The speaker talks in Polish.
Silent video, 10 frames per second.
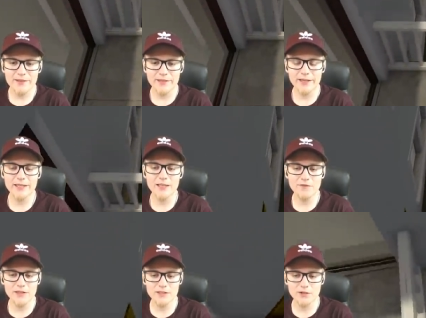na
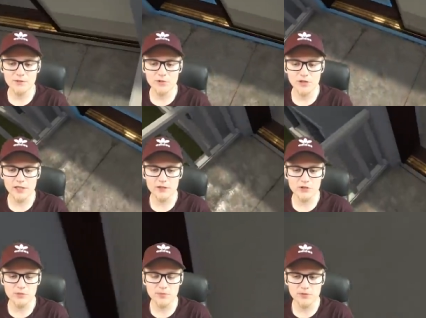G2 z kodem Hogaty
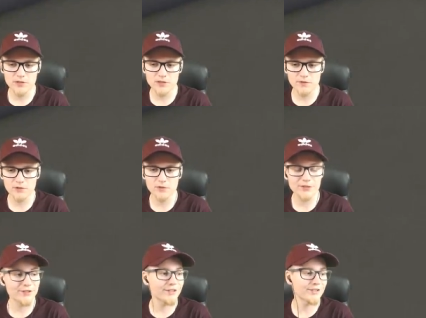3% zwrotu
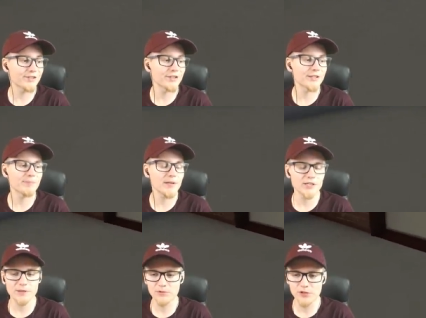serdecznie
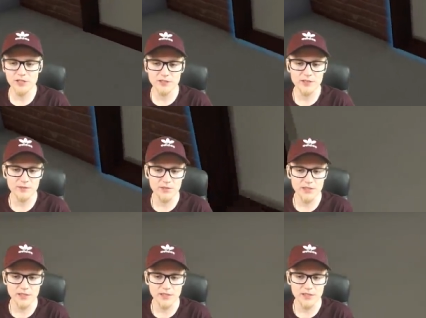zapraszam, no i na streamy